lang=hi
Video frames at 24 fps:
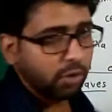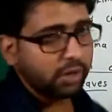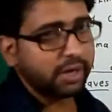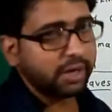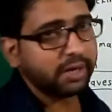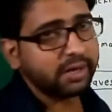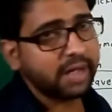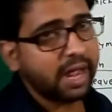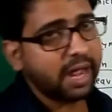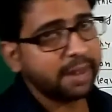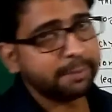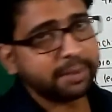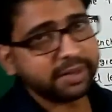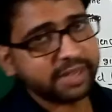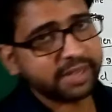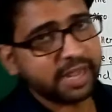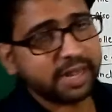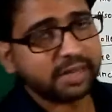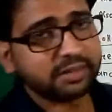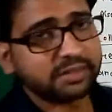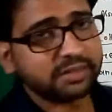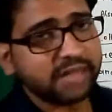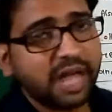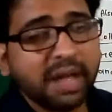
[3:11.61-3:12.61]
कॉलन कायमा क्या
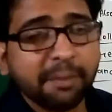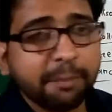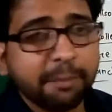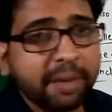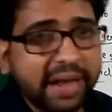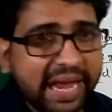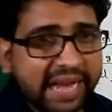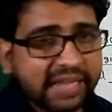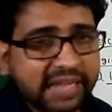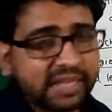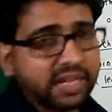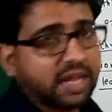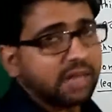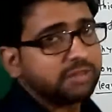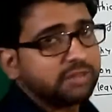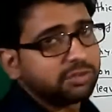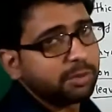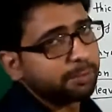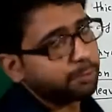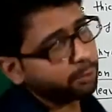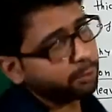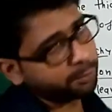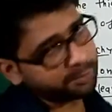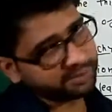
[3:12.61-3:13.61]
करता है मैकेनिकल
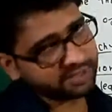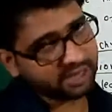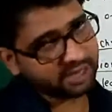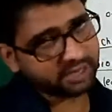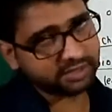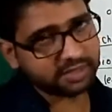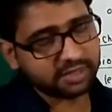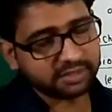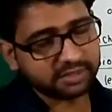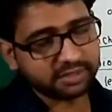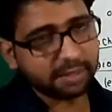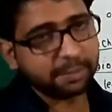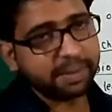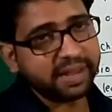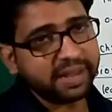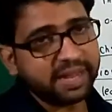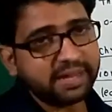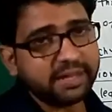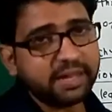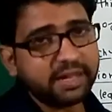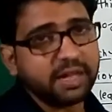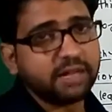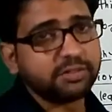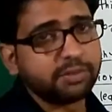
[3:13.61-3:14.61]
सपोर्ट प्रदान करता है
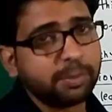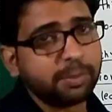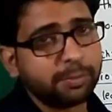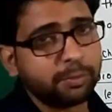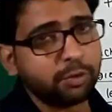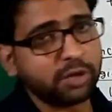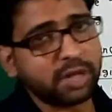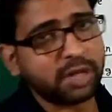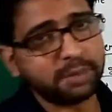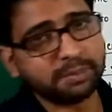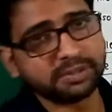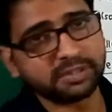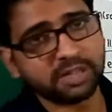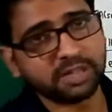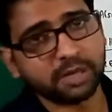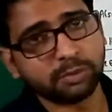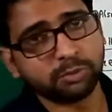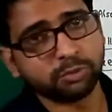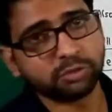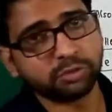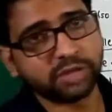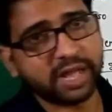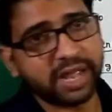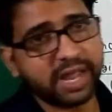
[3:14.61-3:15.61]
मैकेनिकल सपोर्ट का
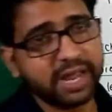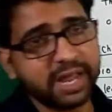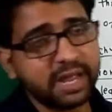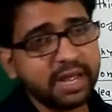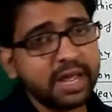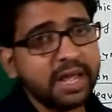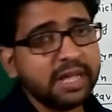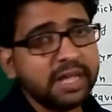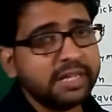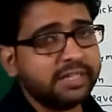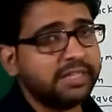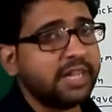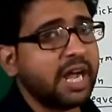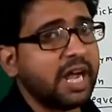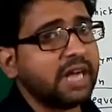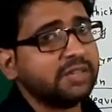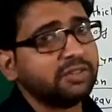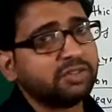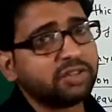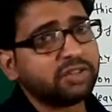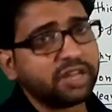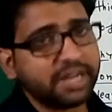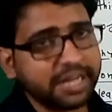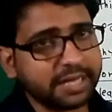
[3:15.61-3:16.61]
मतलब होता है
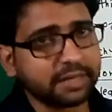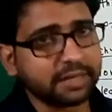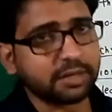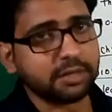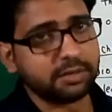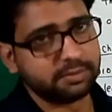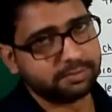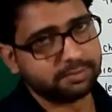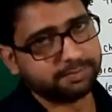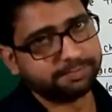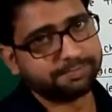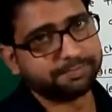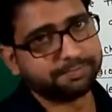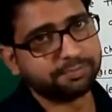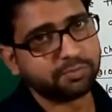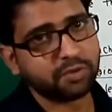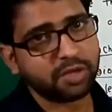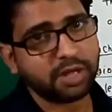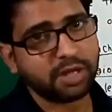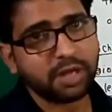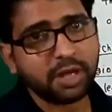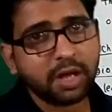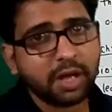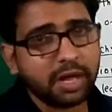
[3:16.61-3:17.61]
यांत्रिक
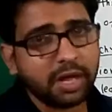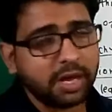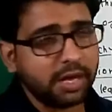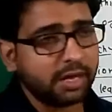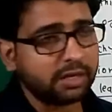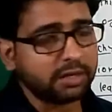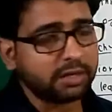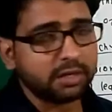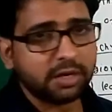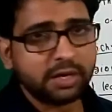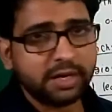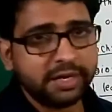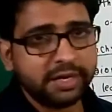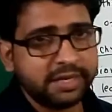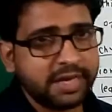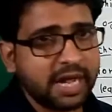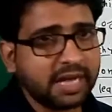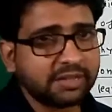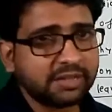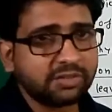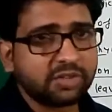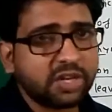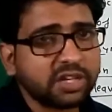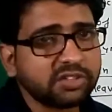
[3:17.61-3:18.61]
एक
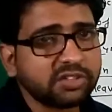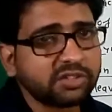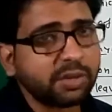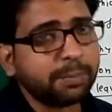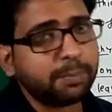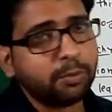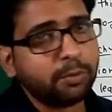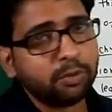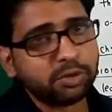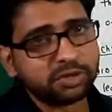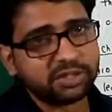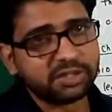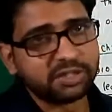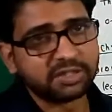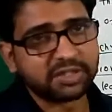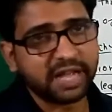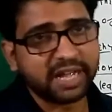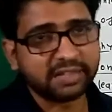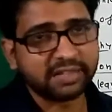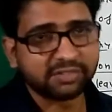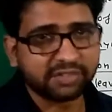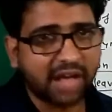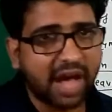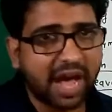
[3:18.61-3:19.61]
यांत्रिक सपोर्ट देता
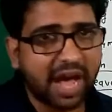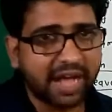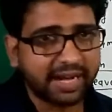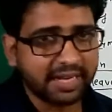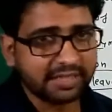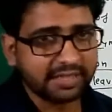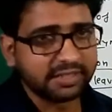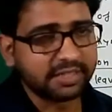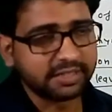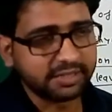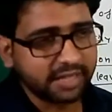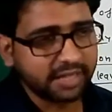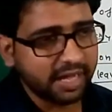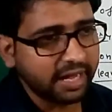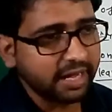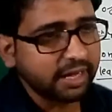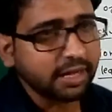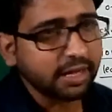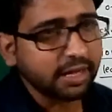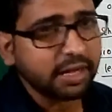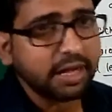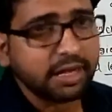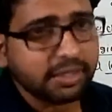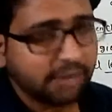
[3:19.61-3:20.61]
है सहारा देता है
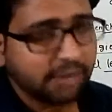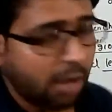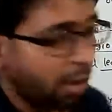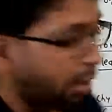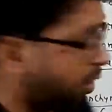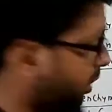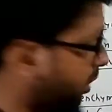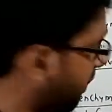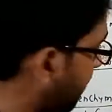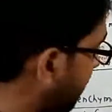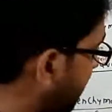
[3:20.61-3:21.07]
और